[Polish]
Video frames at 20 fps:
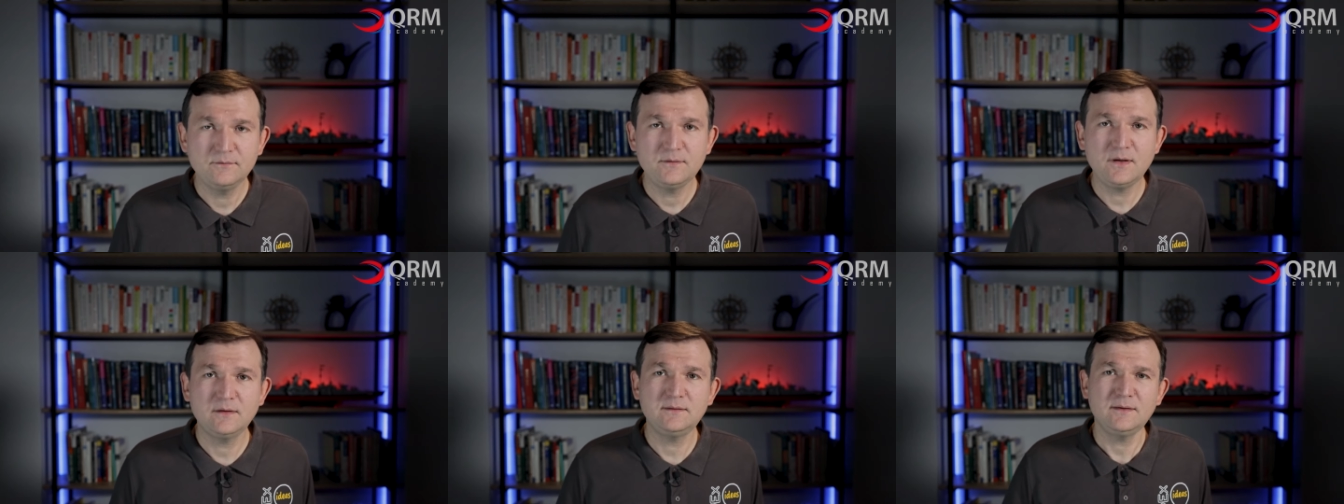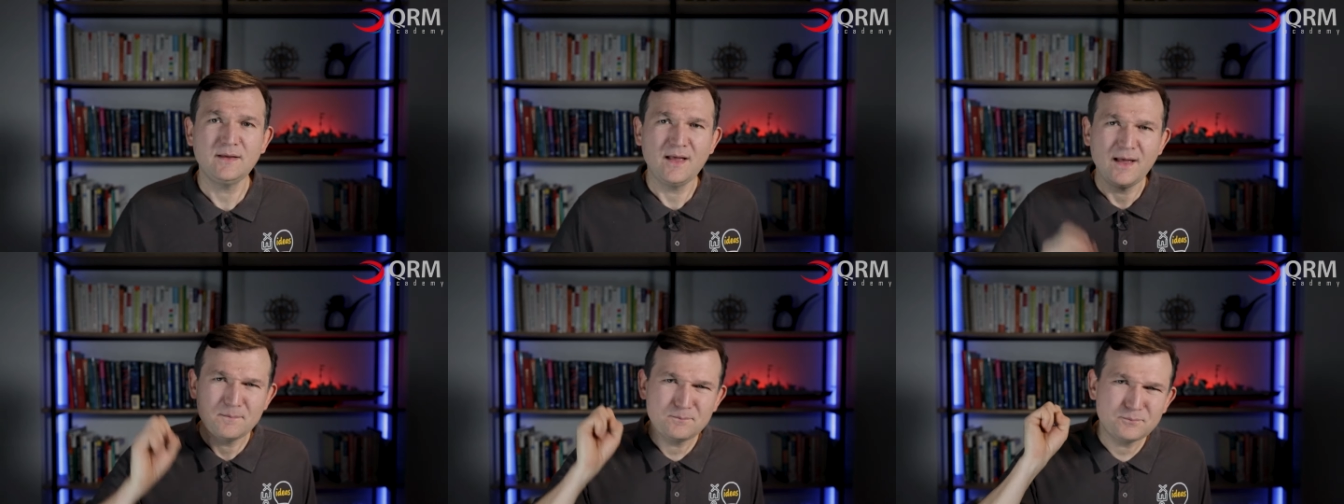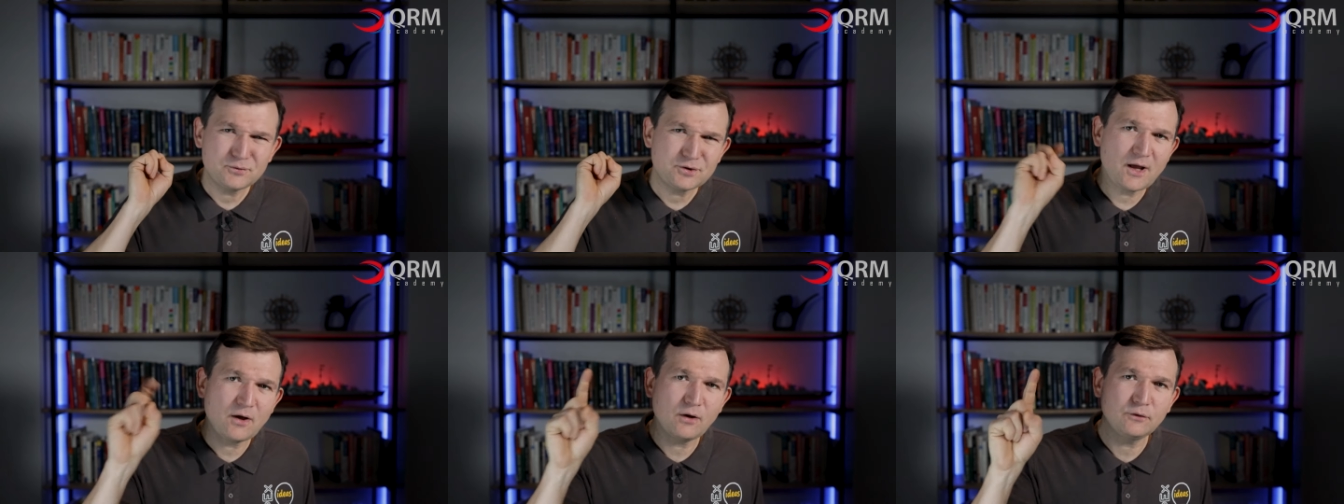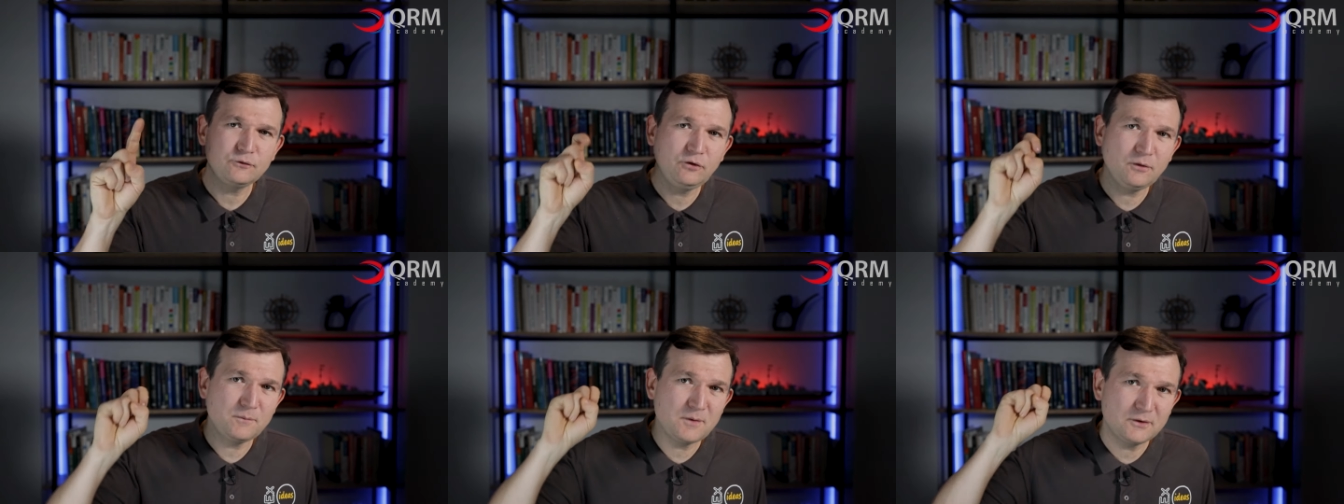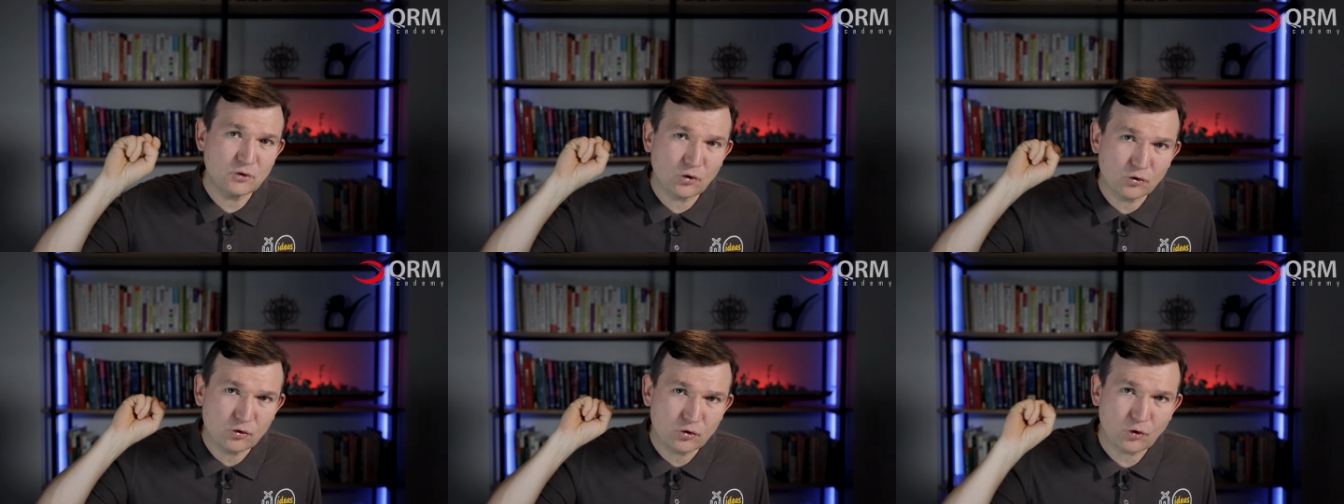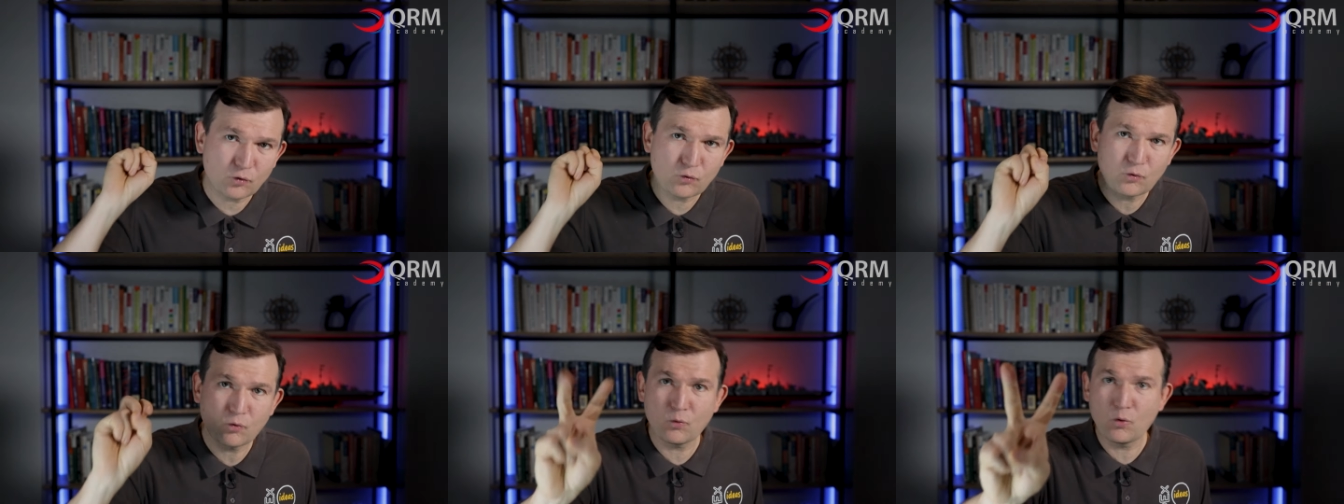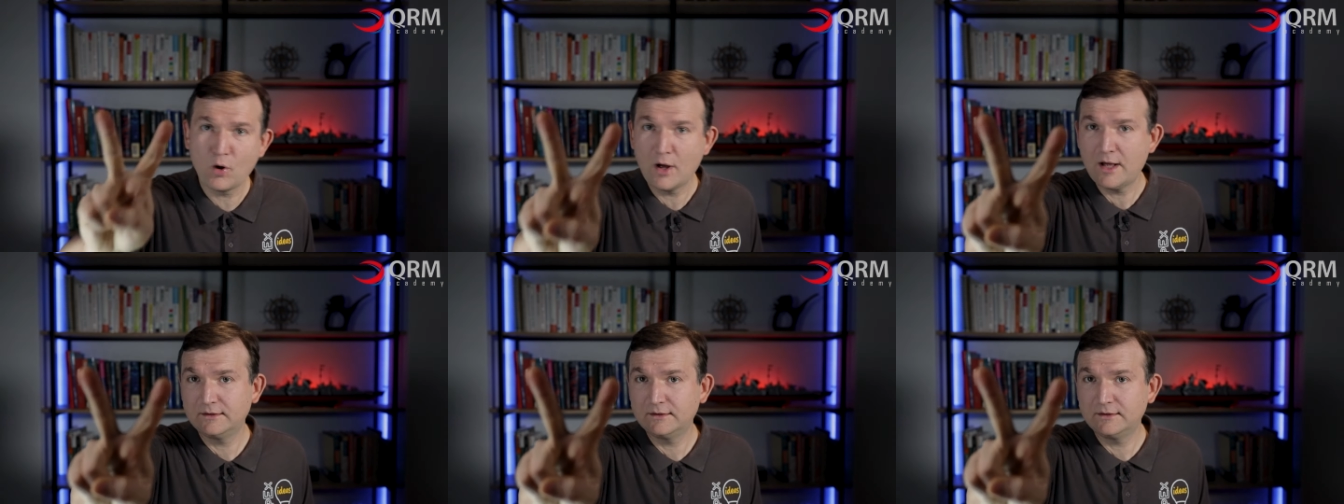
więc przechodzimy do kroku